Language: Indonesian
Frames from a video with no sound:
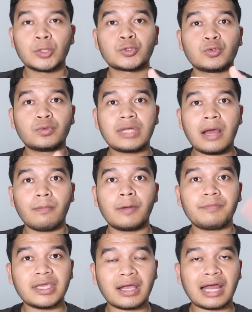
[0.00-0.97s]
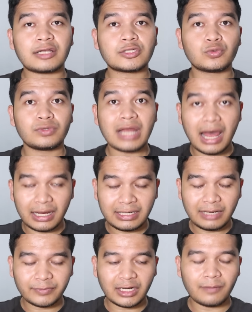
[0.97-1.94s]
sudah memikat, sudah
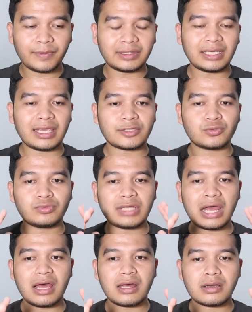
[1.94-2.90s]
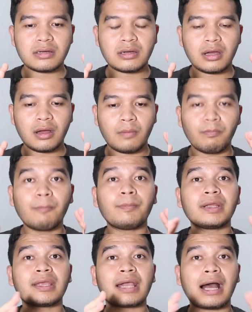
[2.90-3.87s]
dalam tanda petik ya, sudah e,
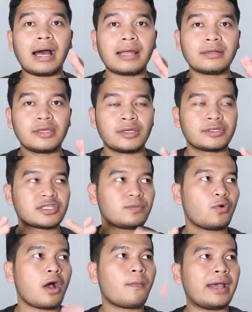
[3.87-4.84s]
memberikan sebuah